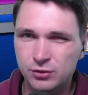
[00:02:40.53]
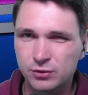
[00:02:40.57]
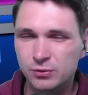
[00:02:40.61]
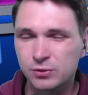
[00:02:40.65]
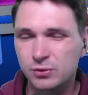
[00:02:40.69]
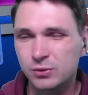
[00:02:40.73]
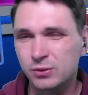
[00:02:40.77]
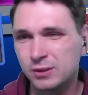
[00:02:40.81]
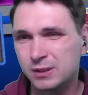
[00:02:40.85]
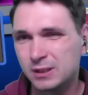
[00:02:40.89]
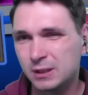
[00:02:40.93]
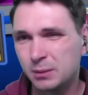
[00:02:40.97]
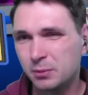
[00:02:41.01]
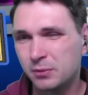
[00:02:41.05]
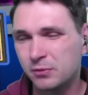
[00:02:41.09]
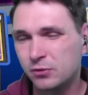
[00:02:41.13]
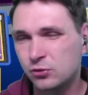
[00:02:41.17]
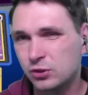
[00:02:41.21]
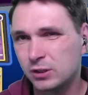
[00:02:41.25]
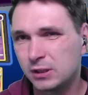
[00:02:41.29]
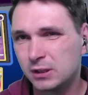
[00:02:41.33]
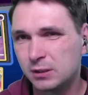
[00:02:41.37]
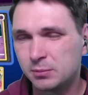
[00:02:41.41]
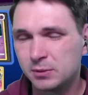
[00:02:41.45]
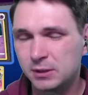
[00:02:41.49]
Das sollte er aber
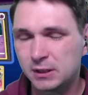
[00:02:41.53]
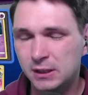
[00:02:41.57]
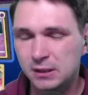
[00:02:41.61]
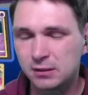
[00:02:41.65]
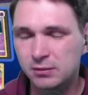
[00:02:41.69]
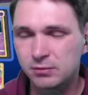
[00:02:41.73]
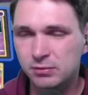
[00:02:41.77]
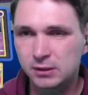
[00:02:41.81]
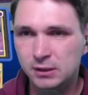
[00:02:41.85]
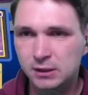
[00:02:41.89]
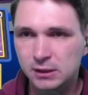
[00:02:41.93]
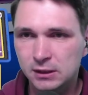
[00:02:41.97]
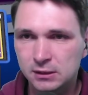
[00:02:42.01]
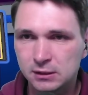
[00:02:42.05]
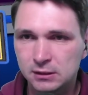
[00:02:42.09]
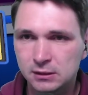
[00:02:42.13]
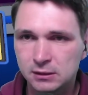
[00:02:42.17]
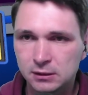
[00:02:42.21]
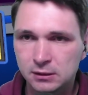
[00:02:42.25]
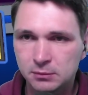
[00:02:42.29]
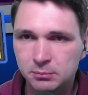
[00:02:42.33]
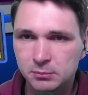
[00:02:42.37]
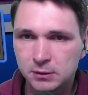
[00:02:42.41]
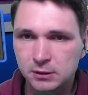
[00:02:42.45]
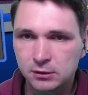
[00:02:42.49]
wahrscheinlich mit elf Karten
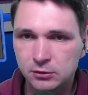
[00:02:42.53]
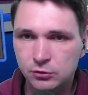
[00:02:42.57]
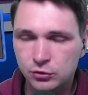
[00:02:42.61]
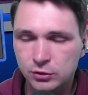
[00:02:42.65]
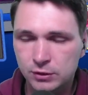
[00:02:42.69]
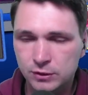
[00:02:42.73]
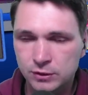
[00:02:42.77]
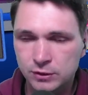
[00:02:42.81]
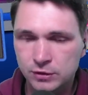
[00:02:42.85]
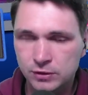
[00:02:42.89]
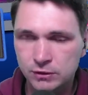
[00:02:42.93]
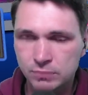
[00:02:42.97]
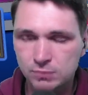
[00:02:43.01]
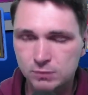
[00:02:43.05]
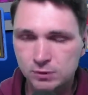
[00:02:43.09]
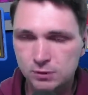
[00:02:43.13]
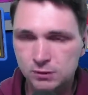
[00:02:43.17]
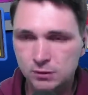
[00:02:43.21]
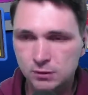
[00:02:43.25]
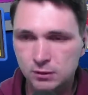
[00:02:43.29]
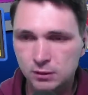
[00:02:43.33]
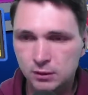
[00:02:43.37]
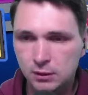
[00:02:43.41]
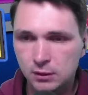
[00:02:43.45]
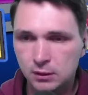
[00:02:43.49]
nicht machen, schätze ich mal.
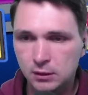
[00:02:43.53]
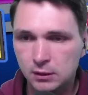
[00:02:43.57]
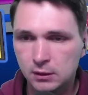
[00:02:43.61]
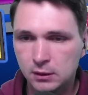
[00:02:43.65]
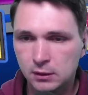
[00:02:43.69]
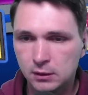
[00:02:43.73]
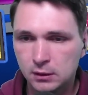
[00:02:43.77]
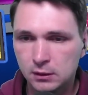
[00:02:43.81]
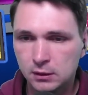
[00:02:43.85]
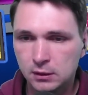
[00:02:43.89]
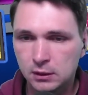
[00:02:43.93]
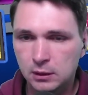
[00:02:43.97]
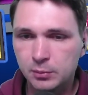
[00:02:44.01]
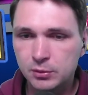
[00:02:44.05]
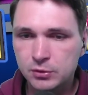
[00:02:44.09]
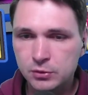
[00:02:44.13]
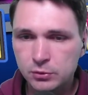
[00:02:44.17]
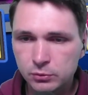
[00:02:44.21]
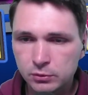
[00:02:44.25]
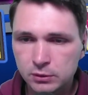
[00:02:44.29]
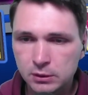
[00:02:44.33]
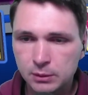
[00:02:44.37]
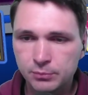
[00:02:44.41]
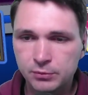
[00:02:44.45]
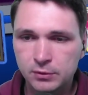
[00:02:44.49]
Aber zur
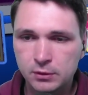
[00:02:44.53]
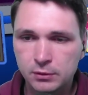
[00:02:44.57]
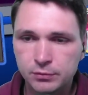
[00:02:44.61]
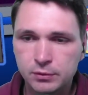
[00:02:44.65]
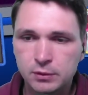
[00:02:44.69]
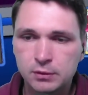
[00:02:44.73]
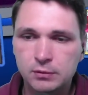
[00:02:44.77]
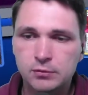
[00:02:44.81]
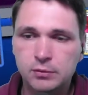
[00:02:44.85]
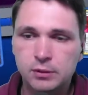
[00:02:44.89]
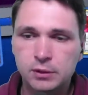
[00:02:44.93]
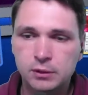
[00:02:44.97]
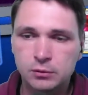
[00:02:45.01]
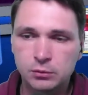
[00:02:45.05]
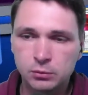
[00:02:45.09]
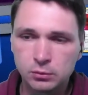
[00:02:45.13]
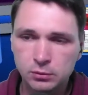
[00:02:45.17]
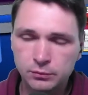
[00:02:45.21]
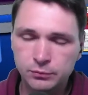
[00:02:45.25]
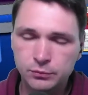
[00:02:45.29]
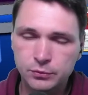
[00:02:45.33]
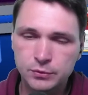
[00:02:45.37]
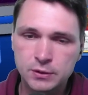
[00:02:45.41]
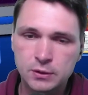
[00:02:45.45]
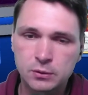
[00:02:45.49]
Not haben wir auf jeden Fall
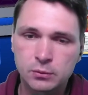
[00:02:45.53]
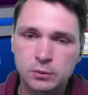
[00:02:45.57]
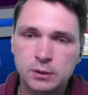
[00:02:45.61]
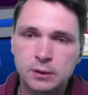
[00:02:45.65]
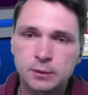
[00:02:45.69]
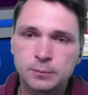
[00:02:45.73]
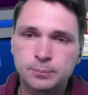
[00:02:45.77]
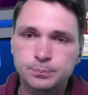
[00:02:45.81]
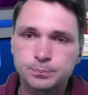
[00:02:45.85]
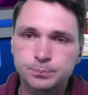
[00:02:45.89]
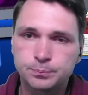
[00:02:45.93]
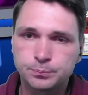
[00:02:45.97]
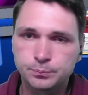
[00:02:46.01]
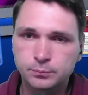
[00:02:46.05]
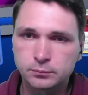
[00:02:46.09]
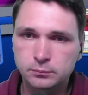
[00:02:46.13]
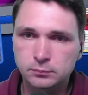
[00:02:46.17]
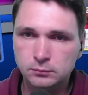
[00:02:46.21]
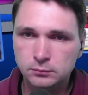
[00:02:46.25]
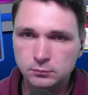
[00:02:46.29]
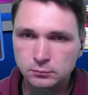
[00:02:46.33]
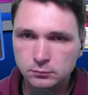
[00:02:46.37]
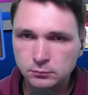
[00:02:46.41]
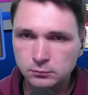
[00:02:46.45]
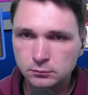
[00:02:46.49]
nirgendwo Sauger.
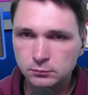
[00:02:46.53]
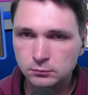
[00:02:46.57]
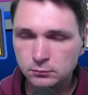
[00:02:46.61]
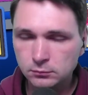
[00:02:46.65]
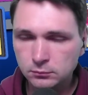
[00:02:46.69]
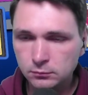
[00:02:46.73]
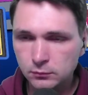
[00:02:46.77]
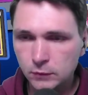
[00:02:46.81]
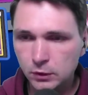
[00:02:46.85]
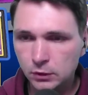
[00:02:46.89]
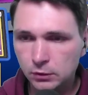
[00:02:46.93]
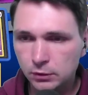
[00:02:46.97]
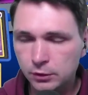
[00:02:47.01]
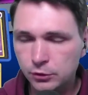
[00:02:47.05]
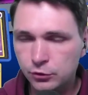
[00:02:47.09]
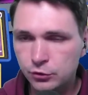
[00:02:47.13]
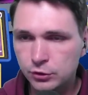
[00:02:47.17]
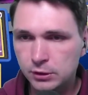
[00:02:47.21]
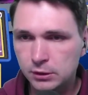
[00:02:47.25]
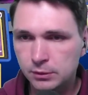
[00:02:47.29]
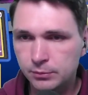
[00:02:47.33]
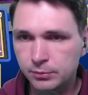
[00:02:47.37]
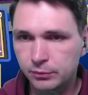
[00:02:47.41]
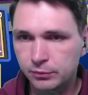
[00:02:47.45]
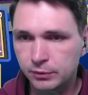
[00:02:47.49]
Können den
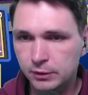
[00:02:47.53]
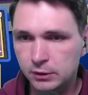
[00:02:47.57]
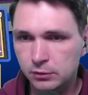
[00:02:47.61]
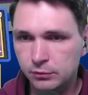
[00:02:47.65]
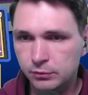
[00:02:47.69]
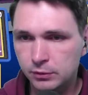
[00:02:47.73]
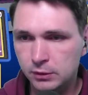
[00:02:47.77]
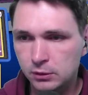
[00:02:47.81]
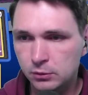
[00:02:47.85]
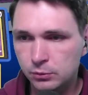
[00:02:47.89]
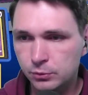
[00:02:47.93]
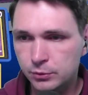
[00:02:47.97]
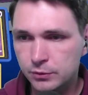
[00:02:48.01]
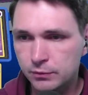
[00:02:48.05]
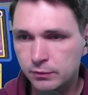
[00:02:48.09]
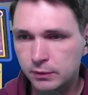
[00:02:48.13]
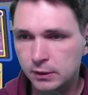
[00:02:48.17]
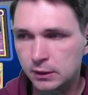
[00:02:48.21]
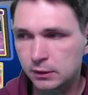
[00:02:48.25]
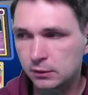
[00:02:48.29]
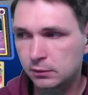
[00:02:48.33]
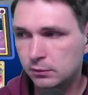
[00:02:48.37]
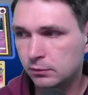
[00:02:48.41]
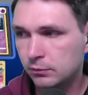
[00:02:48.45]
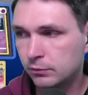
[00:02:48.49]
Schneegipfelfahrt auch wieder
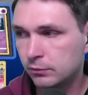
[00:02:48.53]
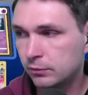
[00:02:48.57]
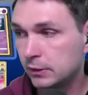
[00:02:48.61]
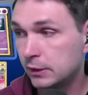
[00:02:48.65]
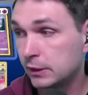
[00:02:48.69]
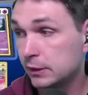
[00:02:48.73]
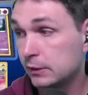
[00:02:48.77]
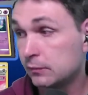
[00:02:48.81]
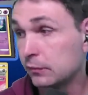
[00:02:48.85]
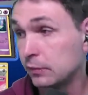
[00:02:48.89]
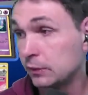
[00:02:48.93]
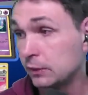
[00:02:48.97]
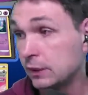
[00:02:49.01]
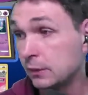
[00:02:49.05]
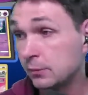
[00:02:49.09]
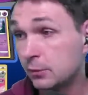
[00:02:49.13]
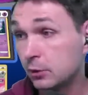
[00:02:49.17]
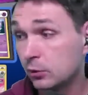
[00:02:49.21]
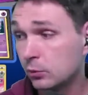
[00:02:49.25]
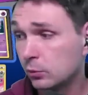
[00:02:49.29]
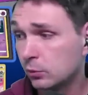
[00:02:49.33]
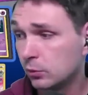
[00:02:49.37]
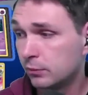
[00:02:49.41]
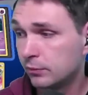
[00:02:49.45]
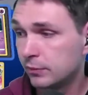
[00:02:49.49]
loswerden. Vielleicht wird er aber
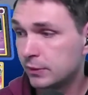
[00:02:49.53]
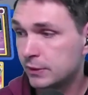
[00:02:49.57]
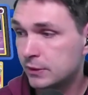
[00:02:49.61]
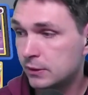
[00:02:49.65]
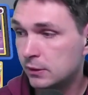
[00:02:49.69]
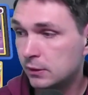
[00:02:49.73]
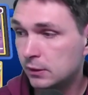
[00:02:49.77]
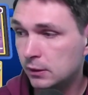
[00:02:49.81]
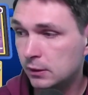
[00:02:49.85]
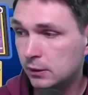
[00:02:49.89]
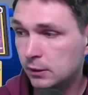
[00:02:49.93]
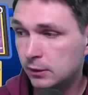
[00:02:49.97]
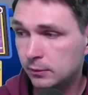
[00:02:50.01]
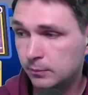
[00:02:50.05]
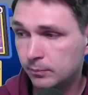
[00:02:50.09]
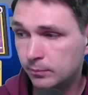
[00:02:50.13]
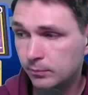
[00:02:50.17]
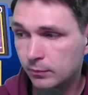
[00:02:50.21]
auch irgendwas hinlegen.